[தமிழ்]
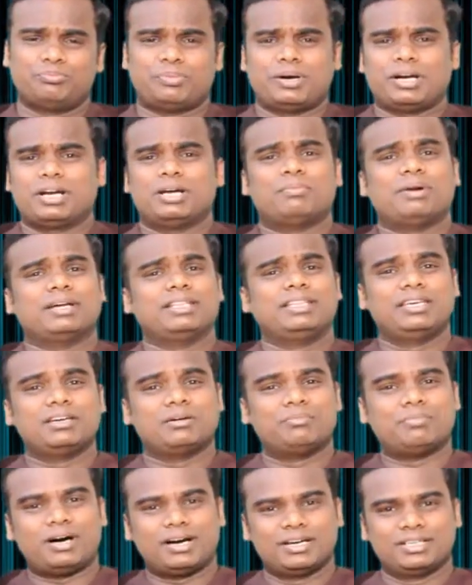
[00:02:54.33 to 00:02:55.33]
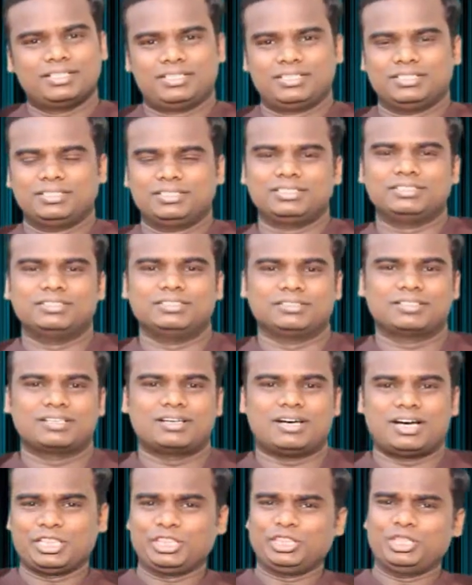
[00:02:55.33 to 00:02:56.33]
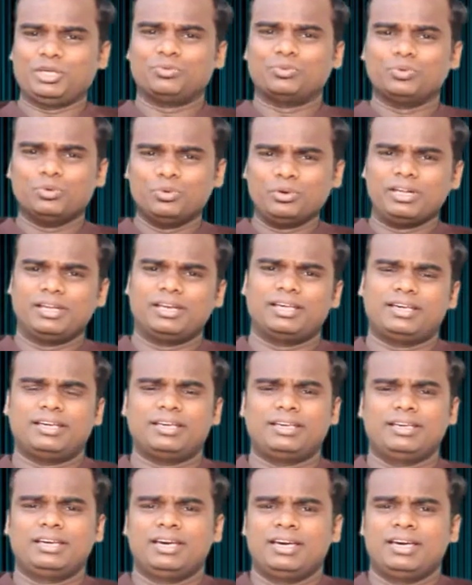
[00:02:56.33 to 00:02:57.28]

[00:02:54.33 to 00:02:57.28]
பணம் அதிகமாக இருந்தது அந்த ஊரிலே